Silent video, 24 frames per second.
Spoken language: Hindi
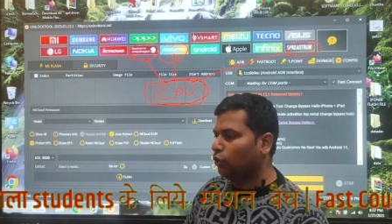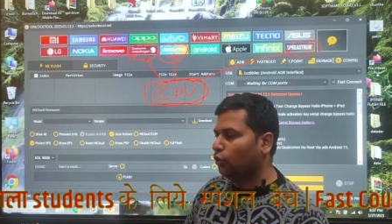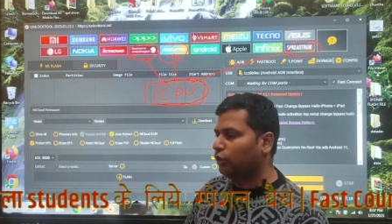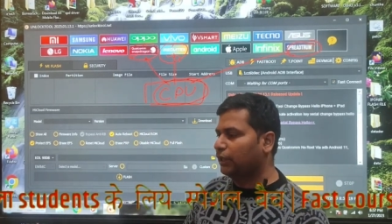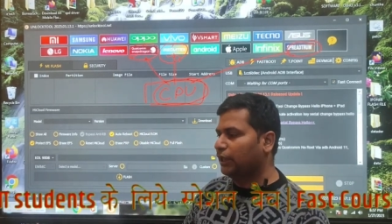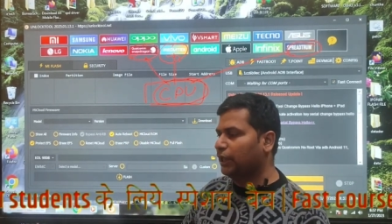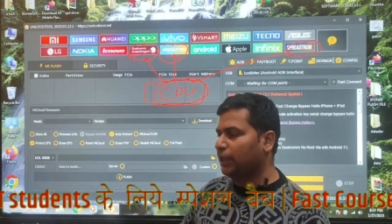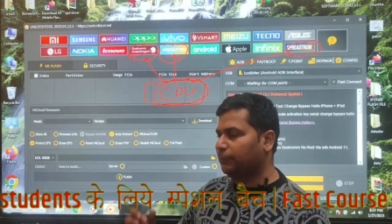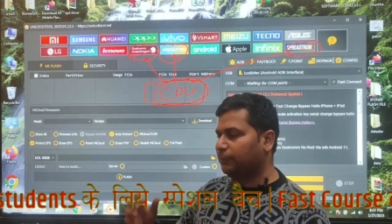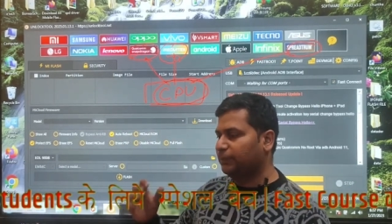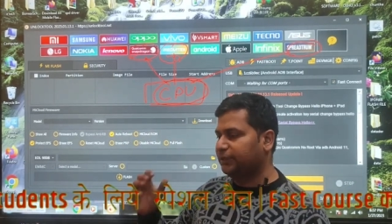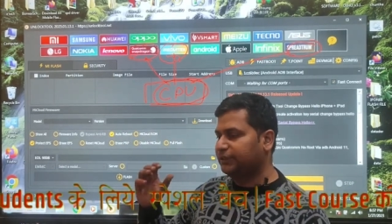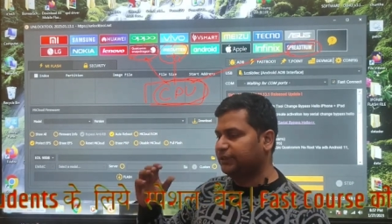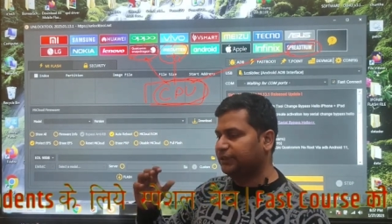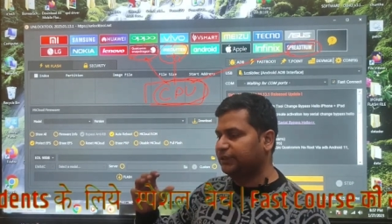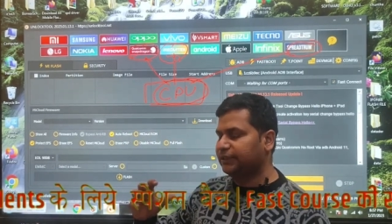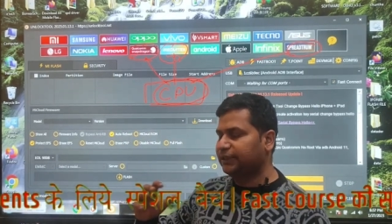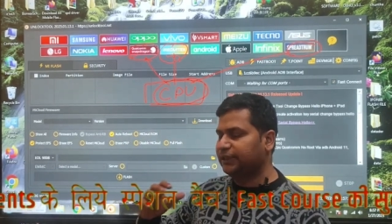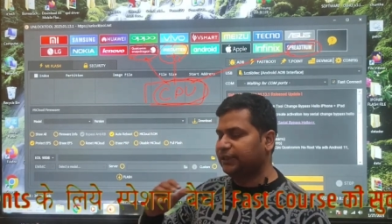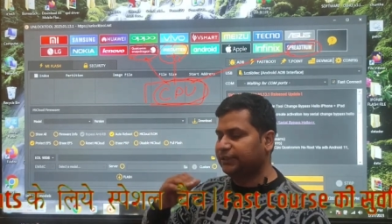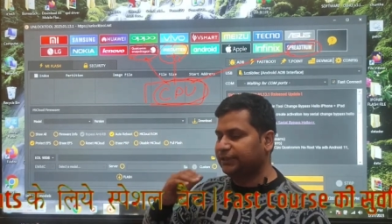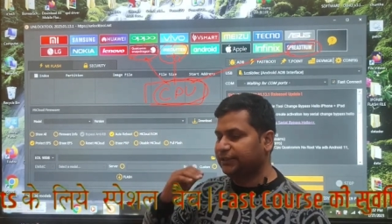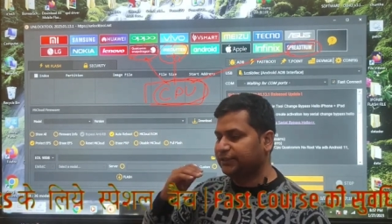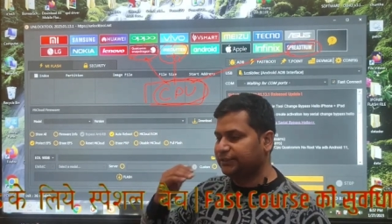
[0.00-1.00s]
और आप अच्छी
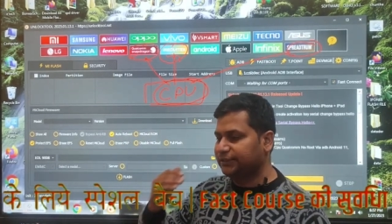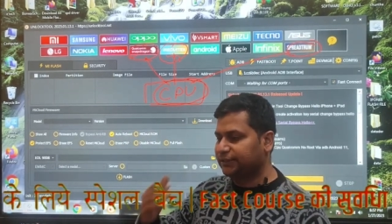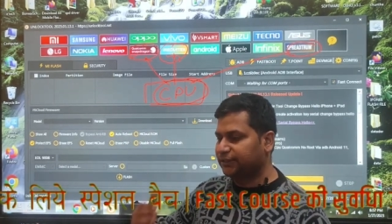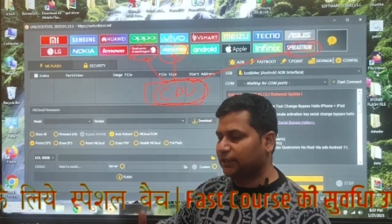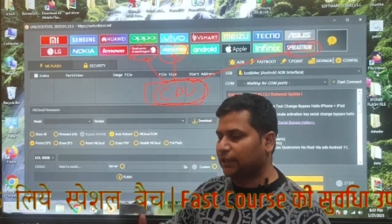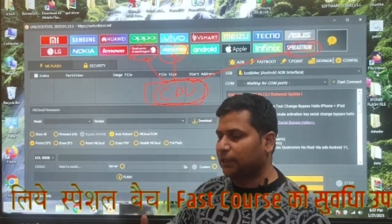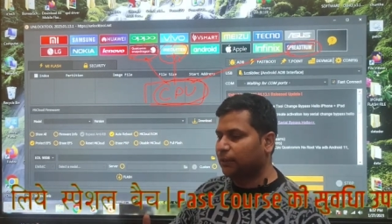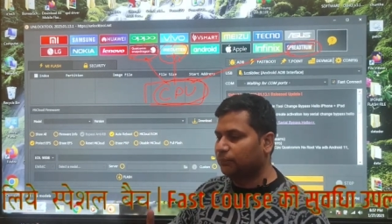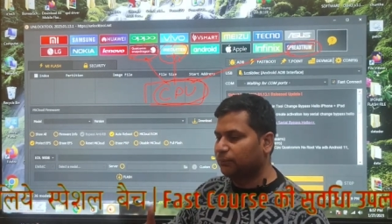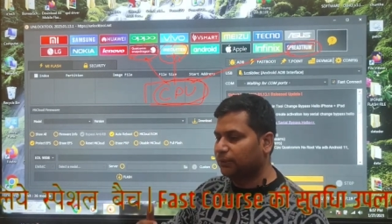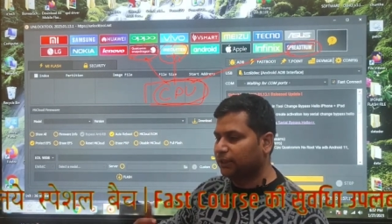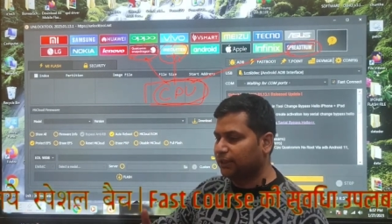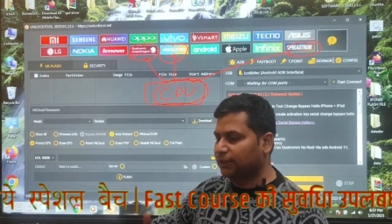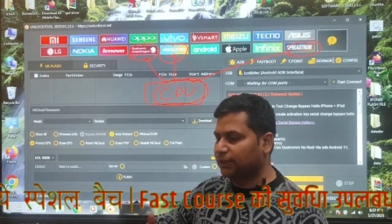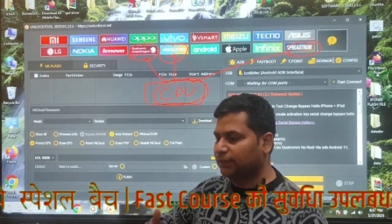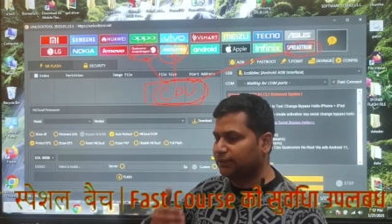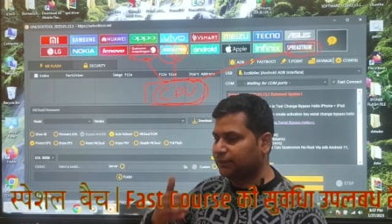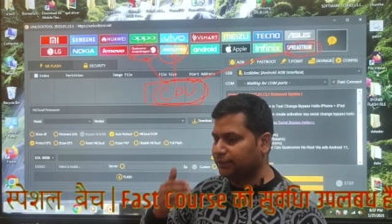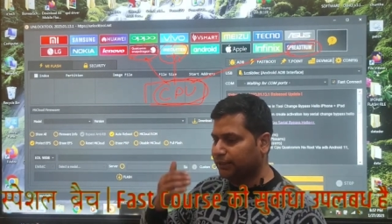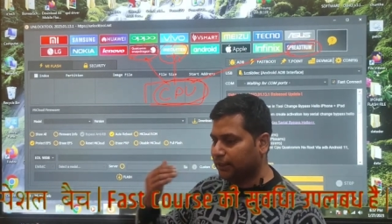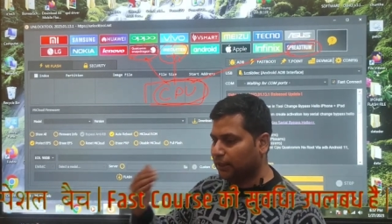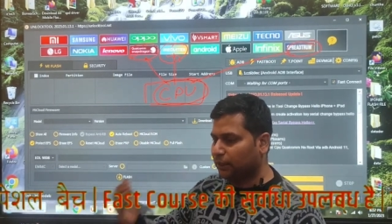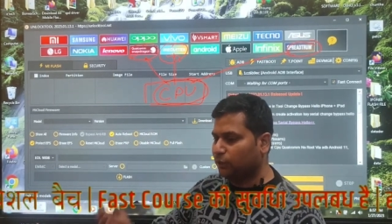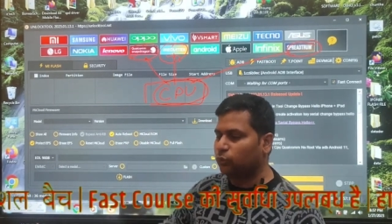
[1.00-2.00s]
तरीके से काम
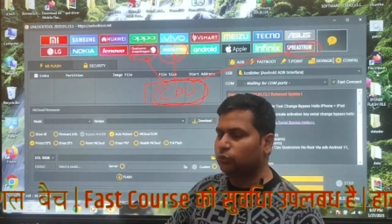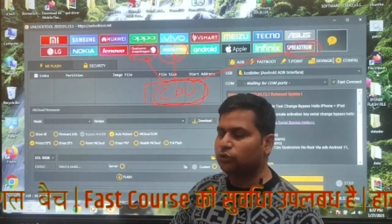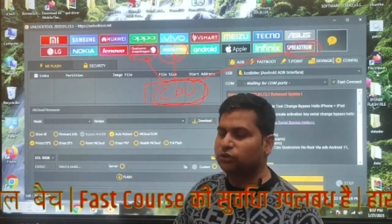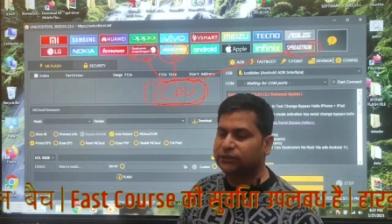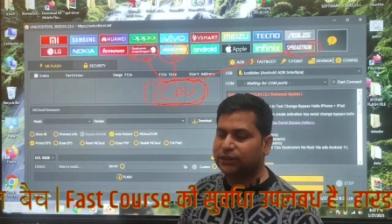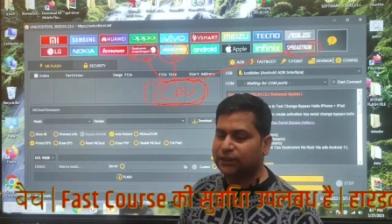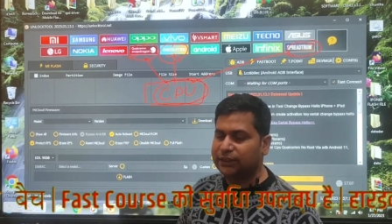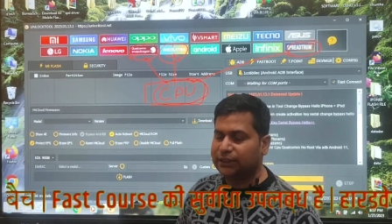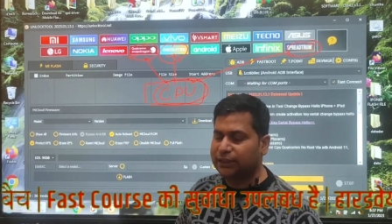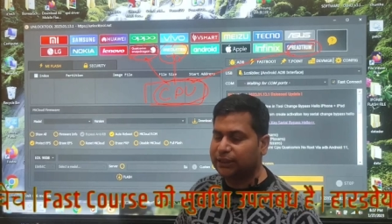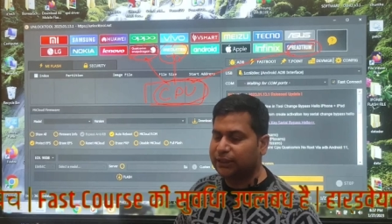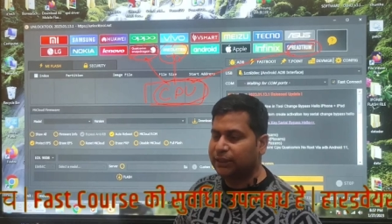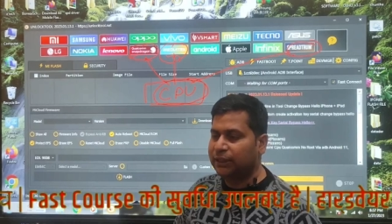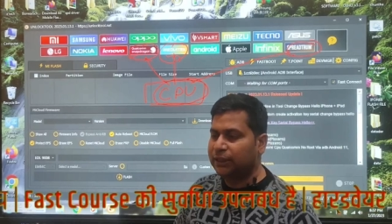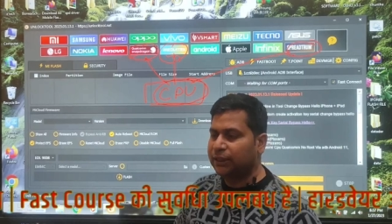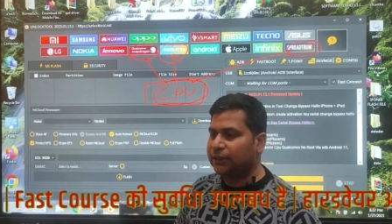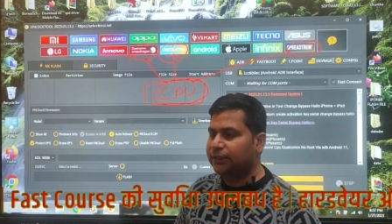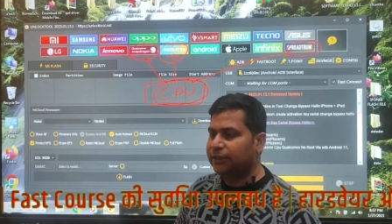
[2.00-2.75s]
करके तैयार हो सकें